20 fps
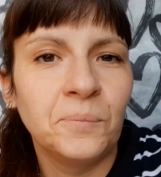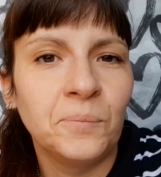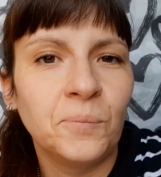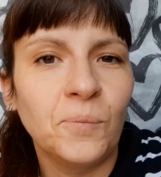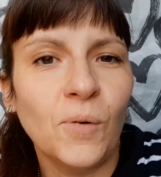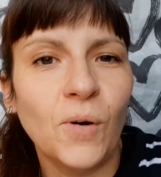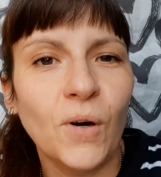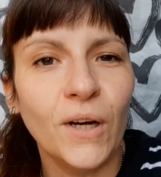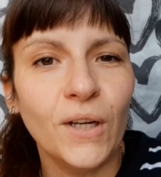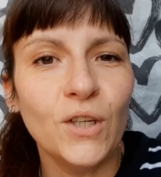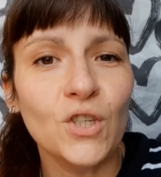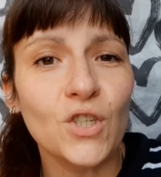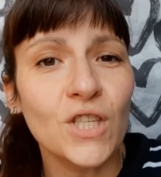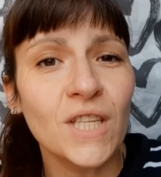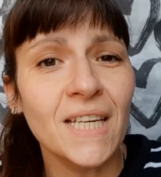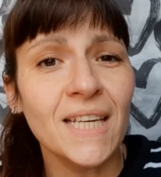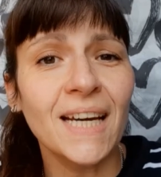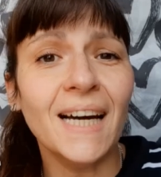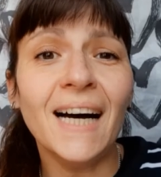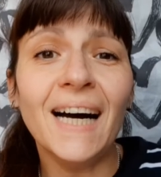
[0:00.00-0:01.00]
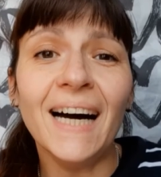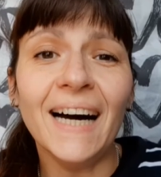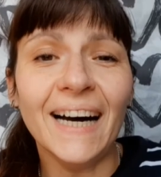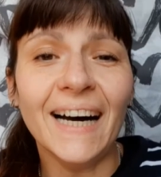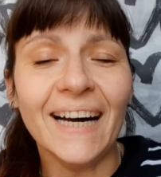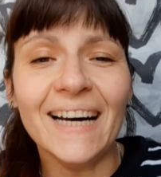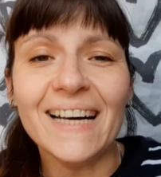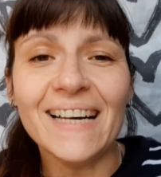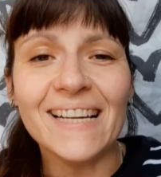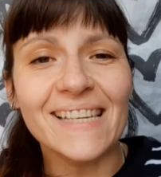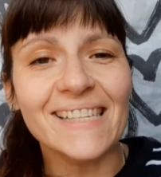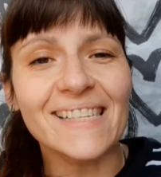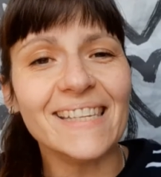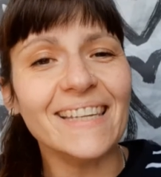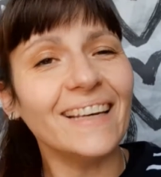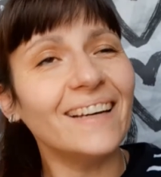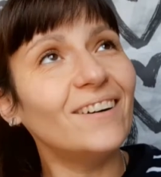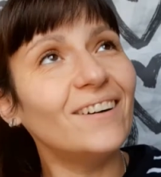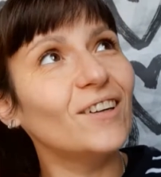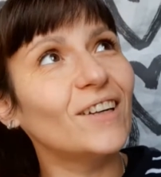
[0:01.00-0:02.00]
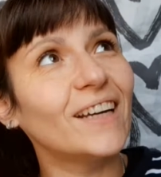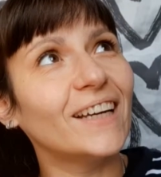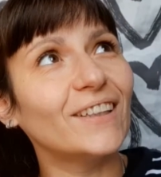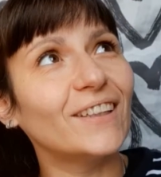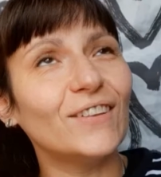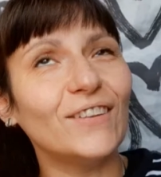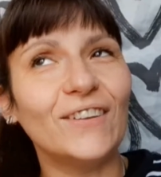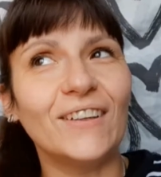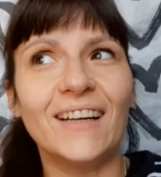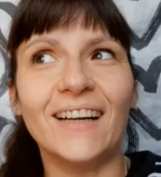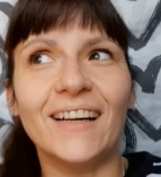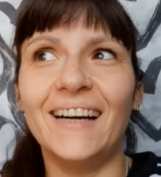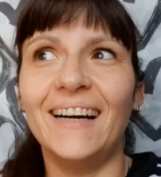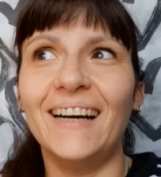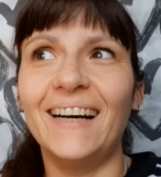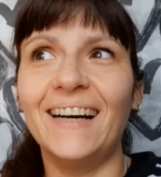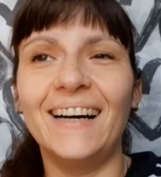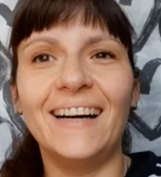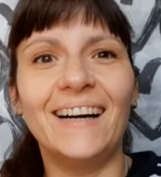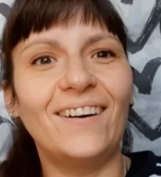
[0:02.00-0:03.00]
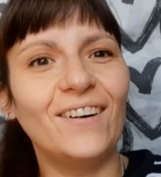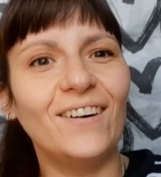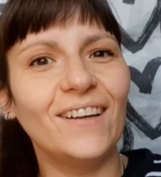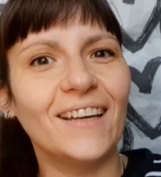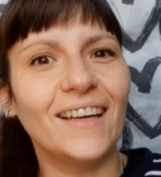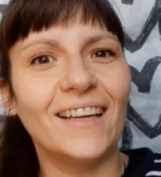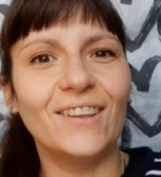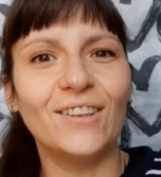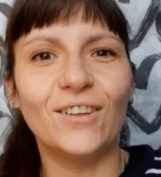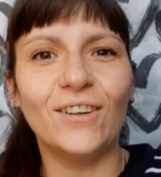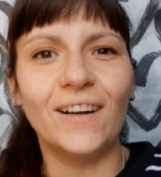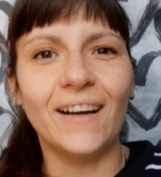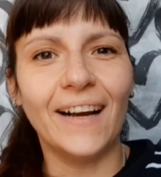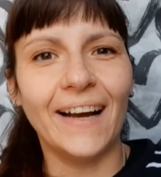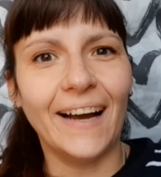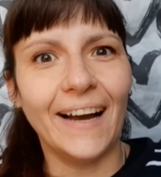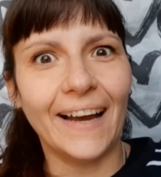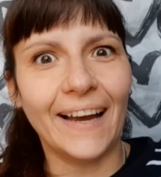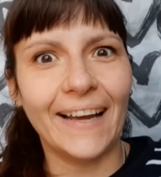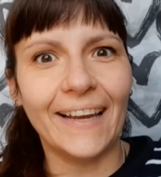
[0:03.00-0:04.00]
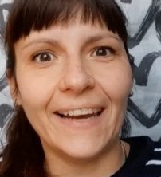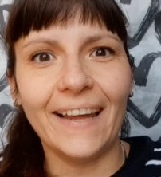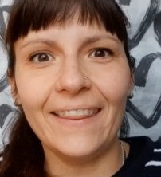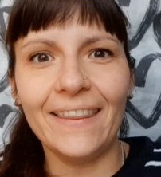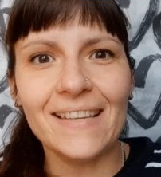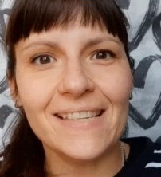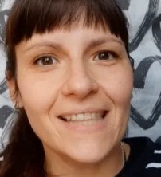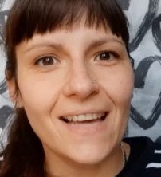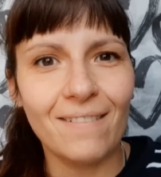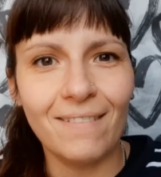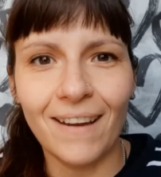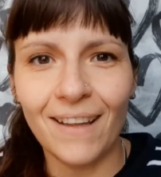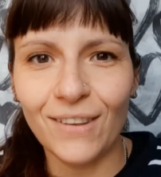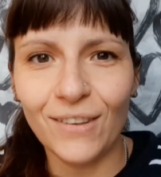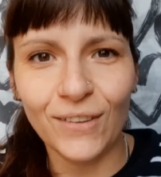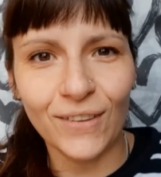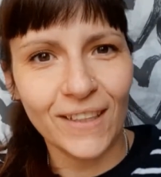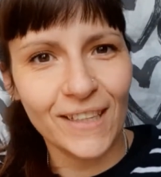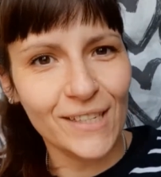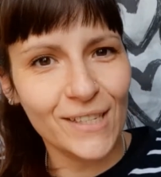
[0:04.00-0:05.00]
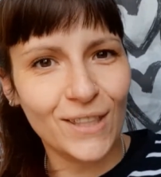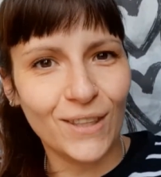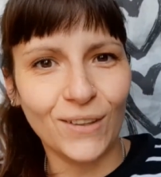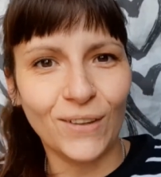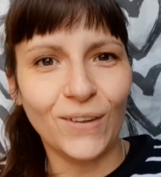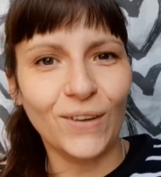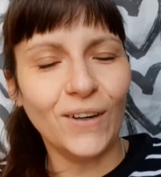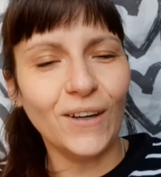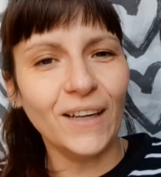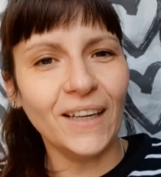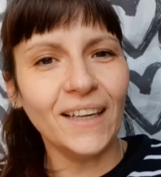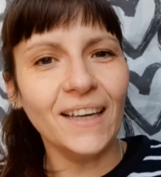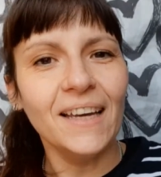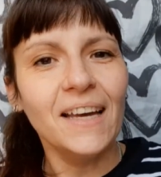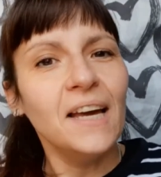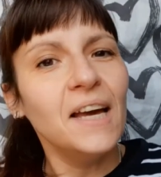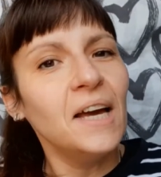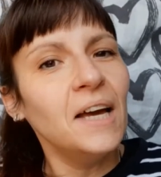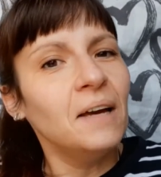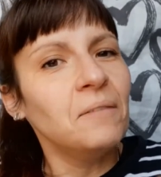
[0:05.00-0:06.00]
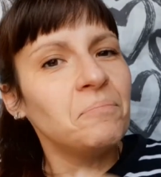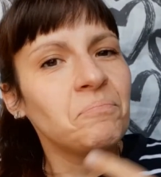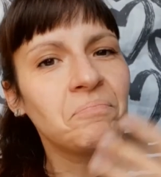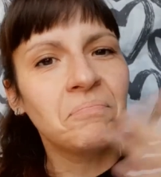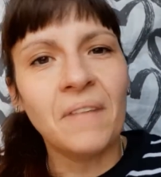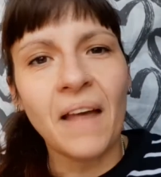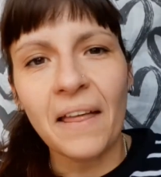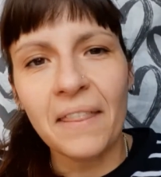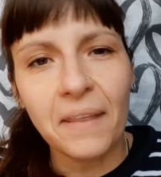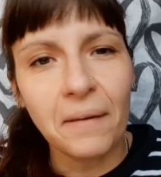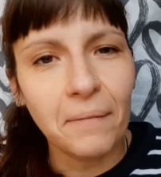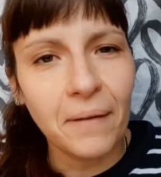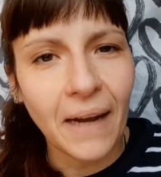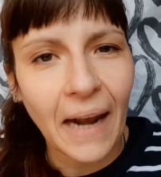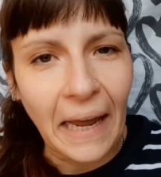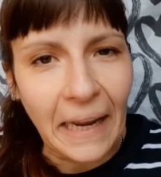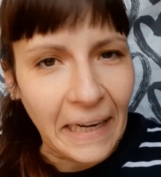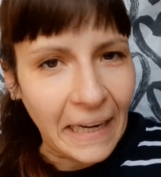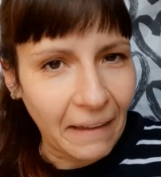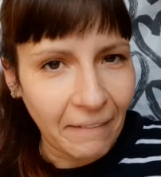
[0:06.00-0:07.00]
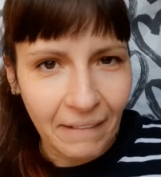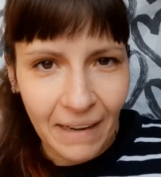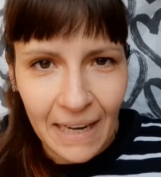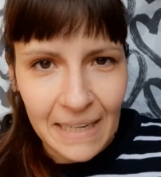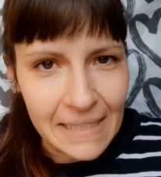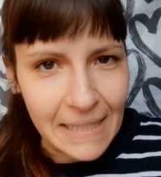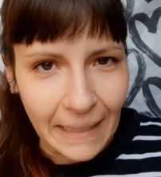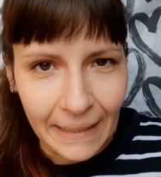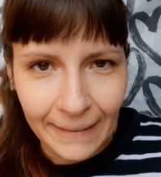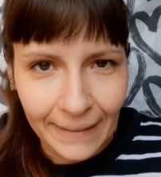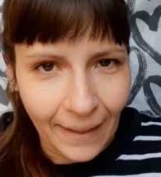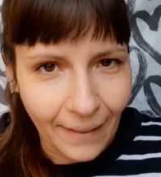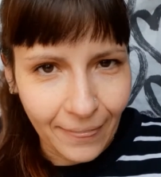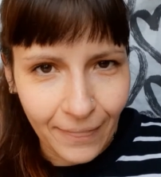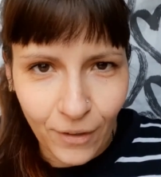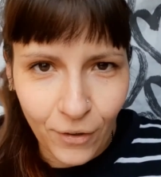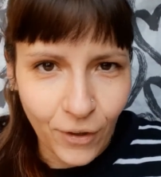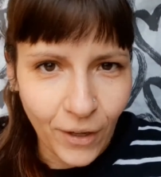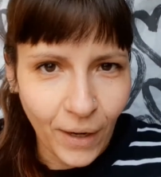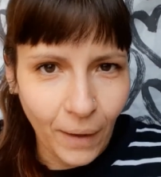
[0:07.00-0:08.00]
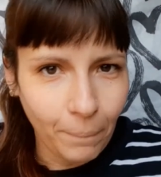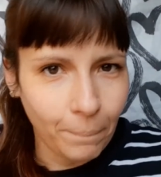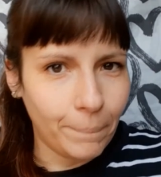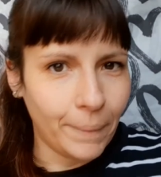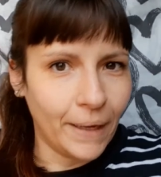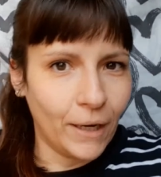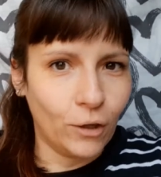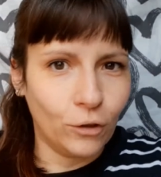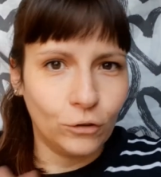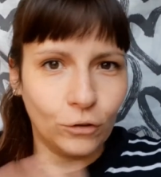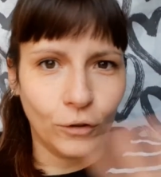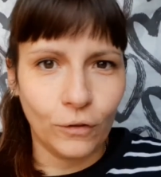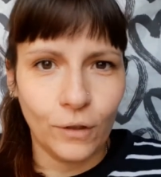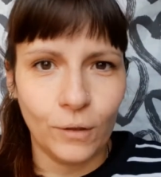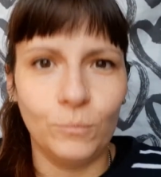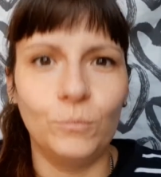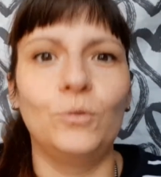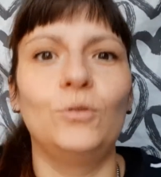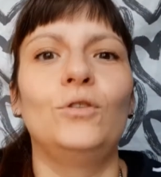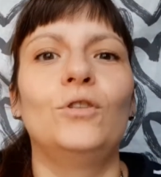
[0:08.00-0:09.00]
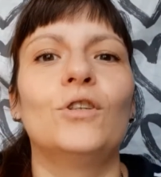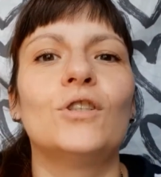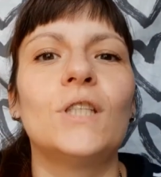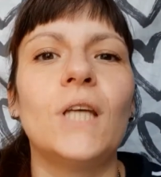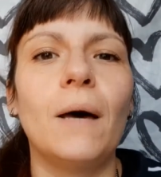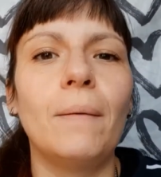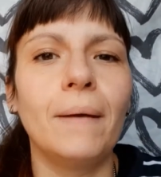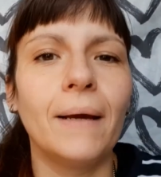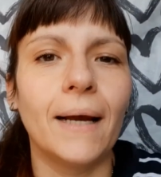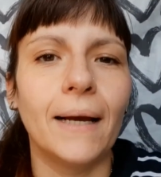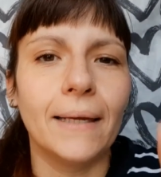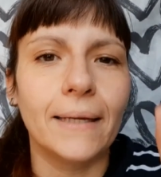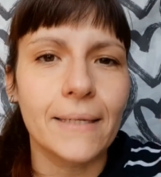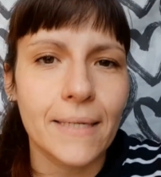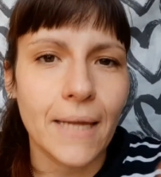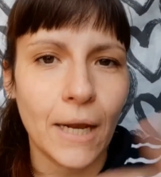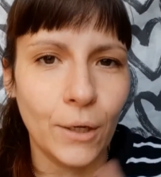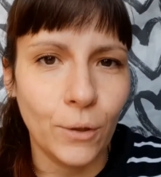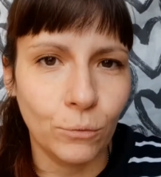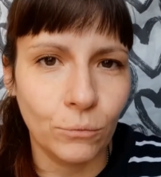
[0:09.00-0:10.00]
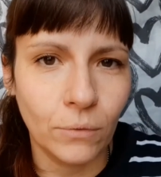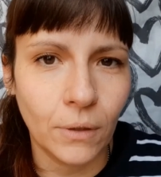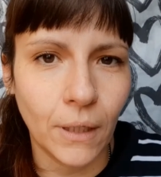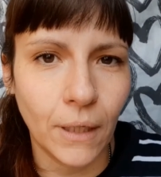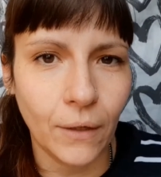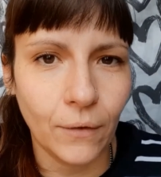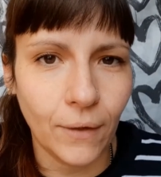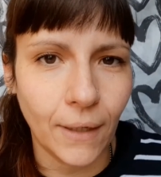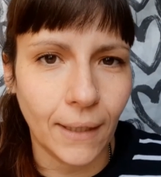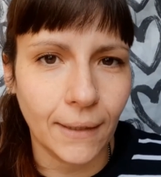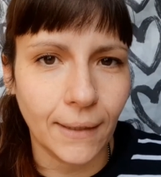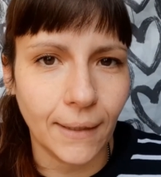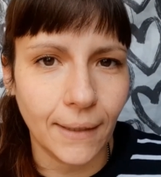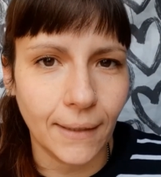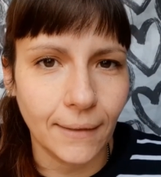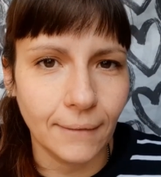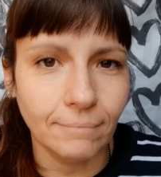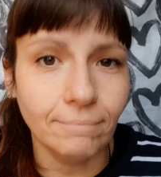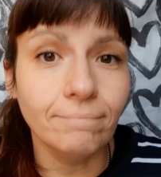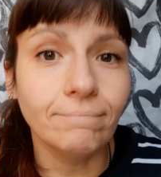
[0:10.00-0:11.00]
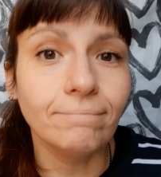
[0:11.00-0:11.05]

Buenos días, hoy que toca, hoy que toca, que nadie está hablando de esto hoy, nadie ve la isla de las tentaciones, pero todo el mundo sabe que ayer salió un trío en la tele.